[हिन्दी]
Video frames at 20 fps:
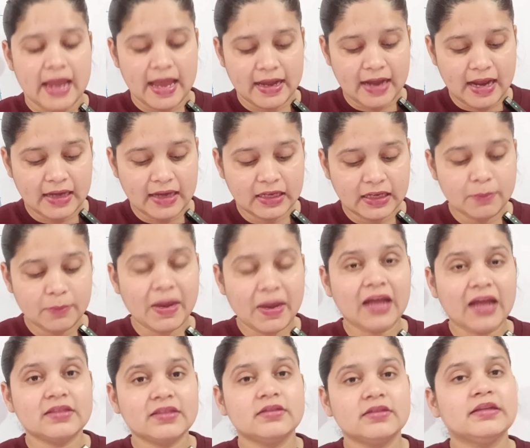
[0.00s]
हैरान की
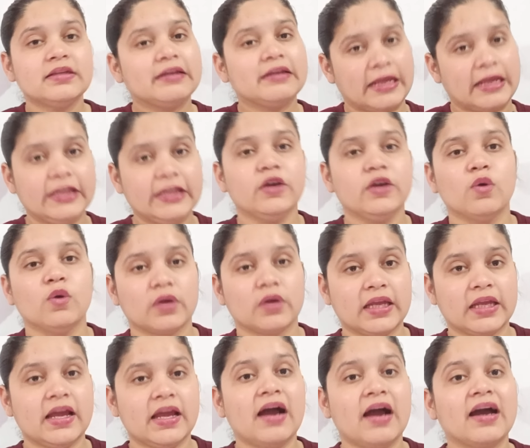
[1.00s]
बात नहीं
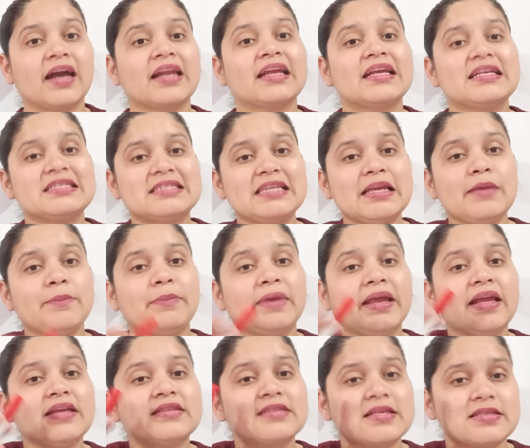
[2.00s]
होगी अगर किसी भी